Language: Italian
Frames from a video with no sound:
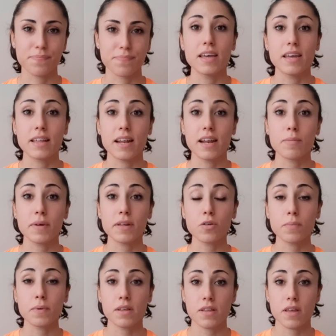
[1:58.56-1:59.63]
In
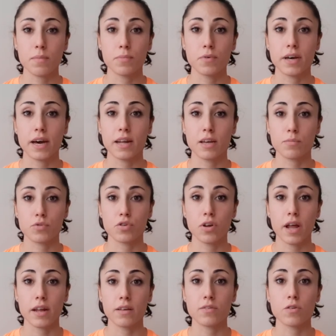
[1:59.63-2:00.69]
allenamento, per esempio, i carichi
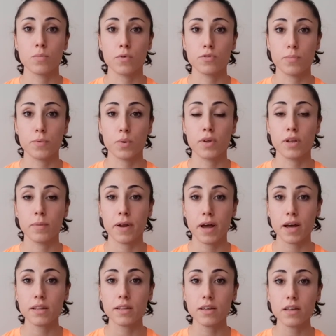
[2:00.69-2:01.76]
muscolari sono molto più
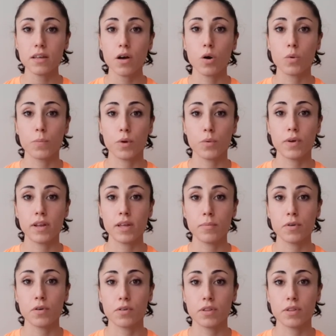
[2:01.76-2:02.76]
equilibrati, ho più equilibrio